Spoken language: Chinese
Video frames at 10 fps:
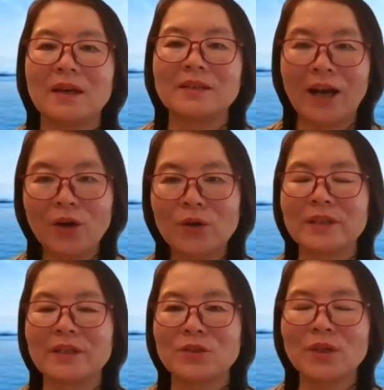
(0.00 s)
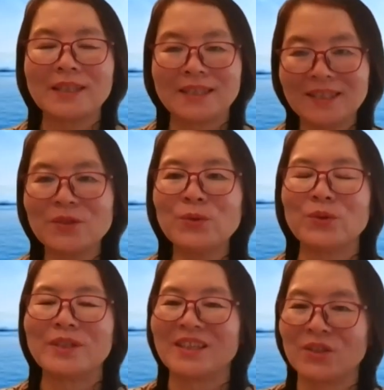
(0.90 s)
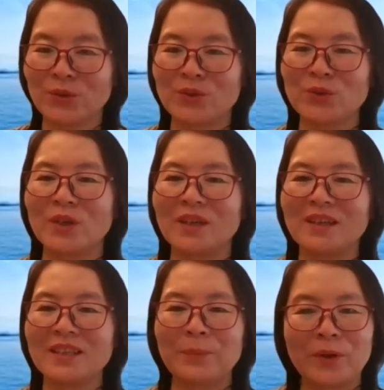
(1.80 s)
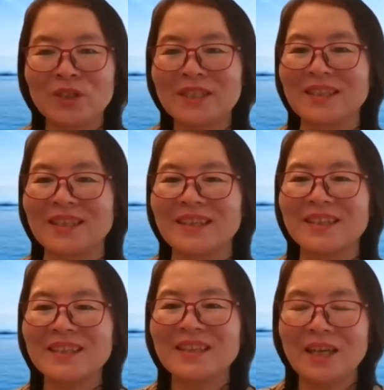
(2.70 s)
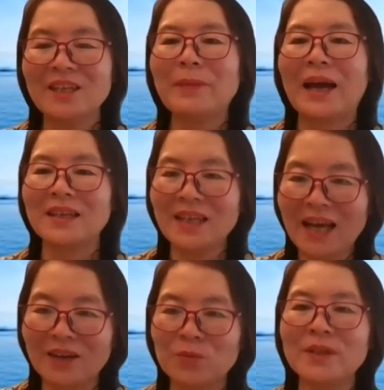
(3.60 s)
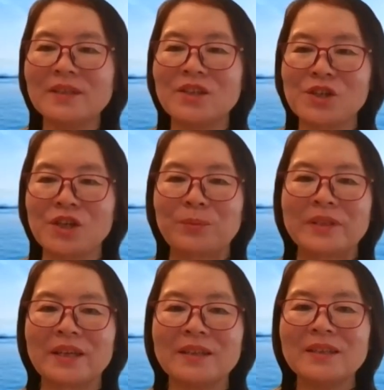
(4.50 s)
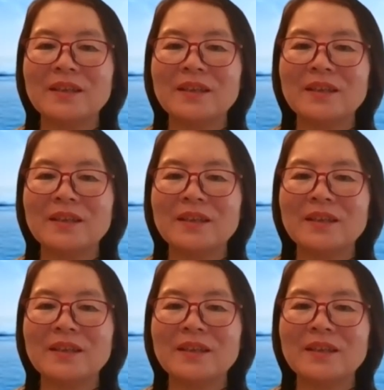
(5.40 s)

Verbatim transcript: 然后呢，就很辛苦的去做，也没有喜乐。但是玛利亚问的是什么呢？